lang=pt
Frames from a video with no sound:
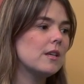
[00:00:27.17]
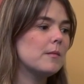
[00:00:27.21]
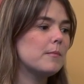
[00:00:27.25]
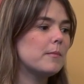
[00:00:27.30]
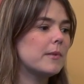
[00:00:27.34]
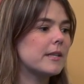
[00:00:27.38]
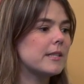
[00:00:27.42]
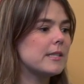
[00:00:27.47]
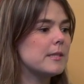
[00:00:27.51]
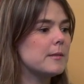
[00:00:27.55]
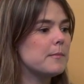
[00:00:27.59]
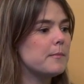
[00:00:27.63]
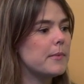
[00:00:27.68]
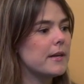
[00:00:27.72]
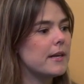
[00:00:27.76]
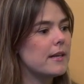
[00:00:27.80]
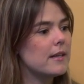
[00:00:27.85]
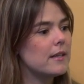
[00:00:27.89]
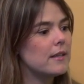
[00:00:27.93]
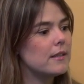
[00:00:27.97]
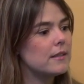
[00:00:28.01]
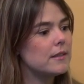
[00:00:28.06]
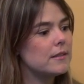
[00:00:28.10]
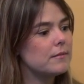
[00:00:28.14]
e
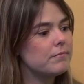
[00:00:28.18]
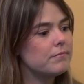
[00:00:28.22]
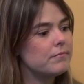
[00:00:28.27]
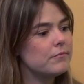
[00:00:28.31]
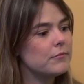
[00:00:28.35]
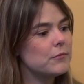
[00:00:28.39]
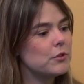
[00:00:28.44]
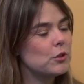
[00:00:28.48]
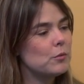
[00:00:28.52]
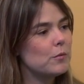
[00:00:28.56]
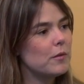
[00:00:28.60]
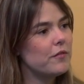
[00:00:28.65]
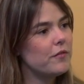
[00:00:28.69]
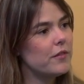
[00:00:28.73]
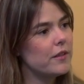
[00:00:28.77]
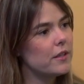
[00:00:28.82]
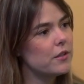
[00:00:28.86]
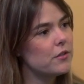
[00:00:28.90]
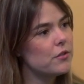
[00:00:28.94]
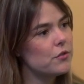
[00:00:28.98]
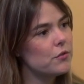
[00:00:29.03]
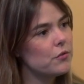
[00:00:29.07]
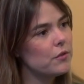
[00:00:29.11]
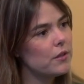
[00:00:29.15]
participar de uma
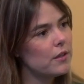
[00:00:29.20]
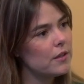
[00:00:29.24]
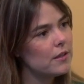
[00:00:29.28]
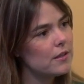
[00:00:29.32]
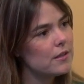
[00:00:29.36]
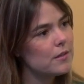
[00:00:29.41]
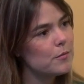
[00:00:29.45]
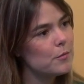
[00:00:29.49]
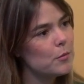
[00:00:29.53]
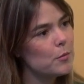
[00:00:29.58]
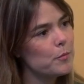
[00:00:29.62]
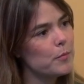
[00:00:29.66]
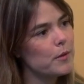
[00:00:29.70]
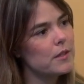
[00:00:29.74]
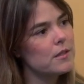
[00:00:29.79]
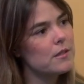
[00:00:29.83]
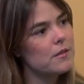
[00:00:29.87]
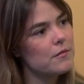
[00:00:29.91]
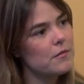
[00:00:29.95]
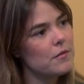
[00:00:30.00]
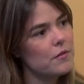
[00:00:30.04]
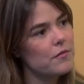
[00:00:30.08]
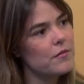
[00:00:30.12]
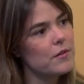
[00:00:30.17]
feira de turismo para
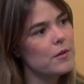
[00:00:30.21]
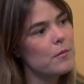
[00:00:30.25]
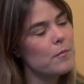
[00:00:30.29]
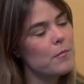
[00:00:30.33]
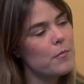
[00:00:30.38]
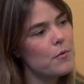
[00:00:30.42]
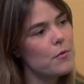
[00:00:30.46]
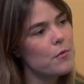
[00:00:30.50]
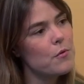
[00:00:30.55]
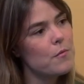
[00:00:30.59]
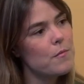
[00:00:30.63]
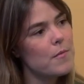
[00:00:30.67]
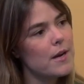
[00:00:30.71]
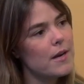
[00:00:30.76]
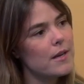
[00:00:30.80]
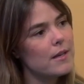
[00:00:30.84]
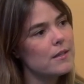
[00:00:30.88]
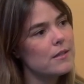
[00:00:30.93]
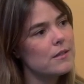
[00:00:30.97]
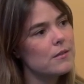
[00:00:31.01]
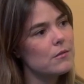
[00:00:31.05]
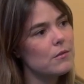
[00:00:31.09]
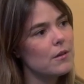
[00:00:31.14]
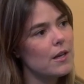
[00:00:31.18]
desenvolver um pouco
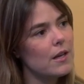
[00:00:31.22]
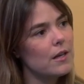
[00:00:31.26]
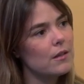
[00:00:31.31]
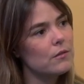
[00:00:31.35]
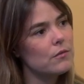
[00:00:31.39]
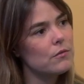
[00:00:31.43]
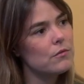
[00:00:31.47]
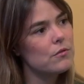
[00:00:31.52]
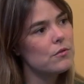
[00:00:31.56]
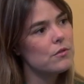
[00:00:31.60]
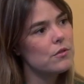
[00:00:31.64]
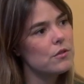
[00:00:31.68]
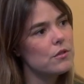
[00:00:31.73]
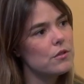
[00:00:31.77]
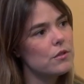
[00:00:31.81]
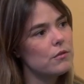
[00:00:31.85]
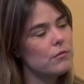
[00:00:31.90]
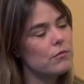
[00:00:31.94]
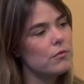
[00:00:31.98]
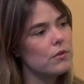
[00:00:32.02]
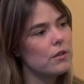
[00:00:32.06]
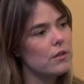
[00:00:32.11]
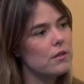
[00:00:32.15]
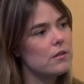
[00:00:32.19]
mais o lado de
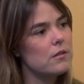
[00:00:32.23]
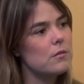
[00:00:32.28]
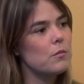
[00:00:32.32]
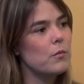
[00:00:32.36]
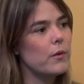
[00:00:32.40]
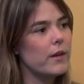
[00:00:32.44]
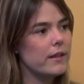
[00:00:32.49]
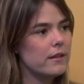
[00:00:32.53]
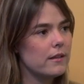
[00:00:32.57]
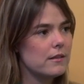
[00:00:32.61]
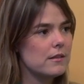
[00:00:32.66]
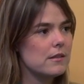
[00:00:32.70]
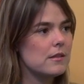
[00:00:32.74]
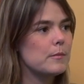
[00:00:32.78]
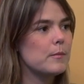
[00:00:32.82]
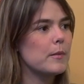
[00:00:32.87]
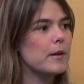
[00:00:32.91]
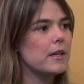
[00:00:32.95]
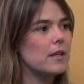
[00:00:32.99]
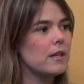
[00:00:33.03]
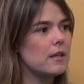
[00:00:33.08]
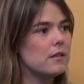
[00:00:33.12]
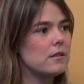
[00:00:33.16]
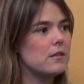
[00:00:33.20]
turismo entre esses
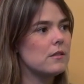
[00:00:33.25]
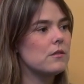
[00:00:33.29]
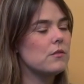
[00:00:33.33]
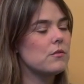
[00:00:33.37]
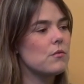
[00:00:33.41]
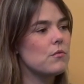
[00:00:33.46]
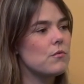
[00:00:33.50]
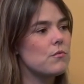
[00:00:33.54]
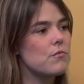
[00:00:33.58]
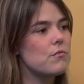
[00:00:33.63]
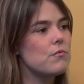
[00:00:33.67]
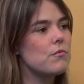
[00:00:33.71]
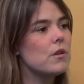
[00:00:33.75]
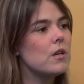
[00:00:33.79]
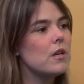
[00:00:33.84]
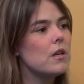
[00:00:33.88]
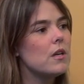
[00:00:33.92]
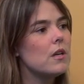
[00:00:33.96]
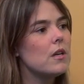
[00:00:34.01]
países com